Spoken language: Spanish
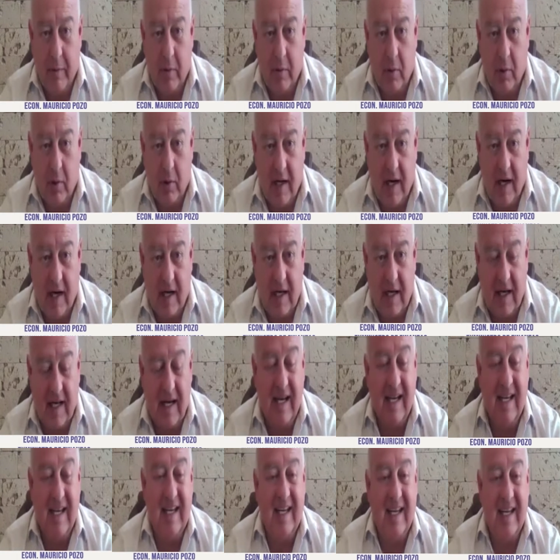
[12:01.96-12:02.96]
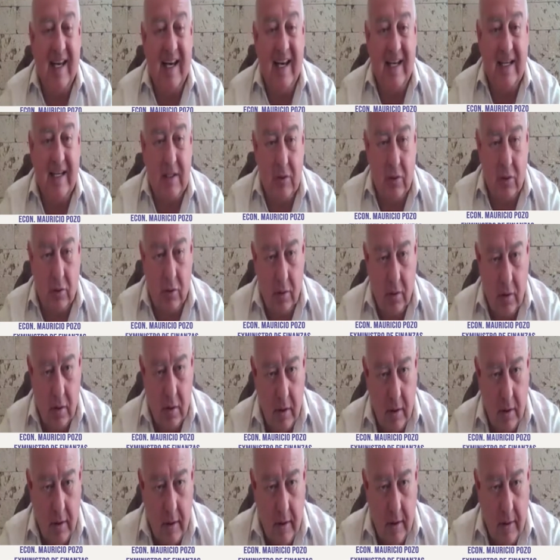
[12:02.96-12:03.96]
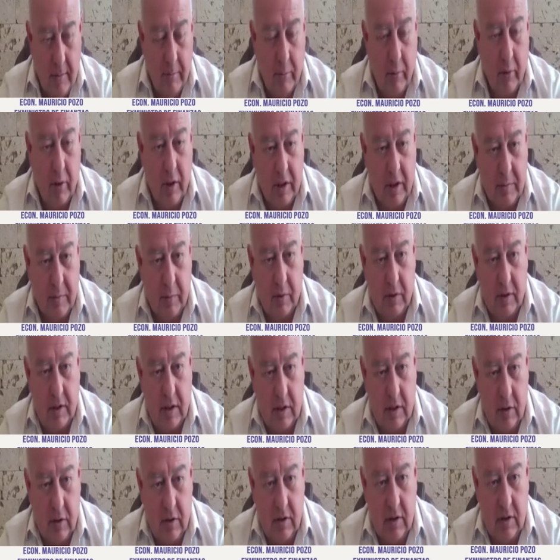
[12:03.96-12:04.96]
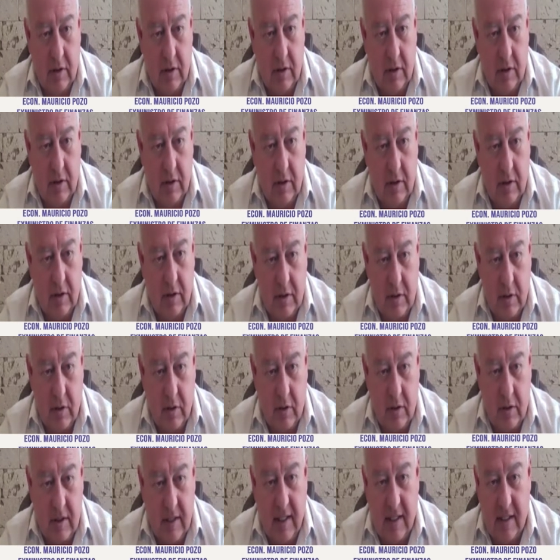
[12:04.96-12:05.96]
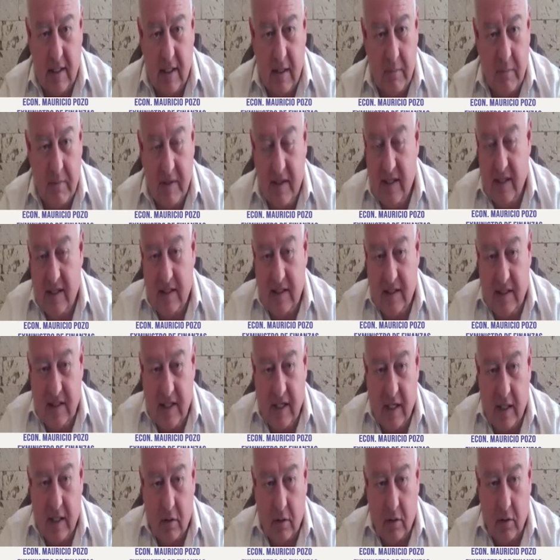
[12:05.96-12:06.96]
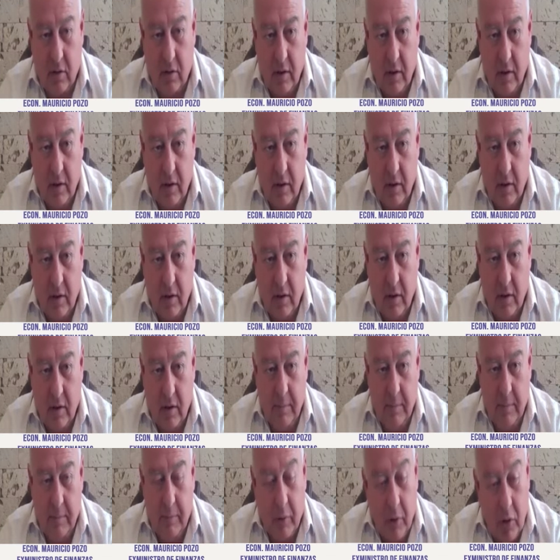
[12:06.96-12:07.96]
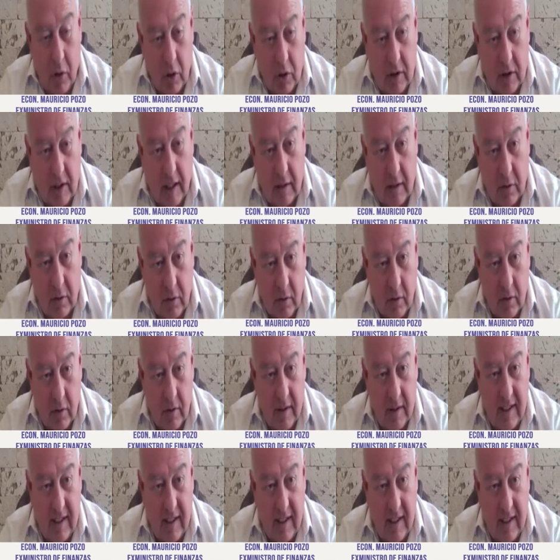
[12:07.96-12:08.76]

provocar que el ingreso por exportaciones del presupuesto sea también incierto y por lo tanto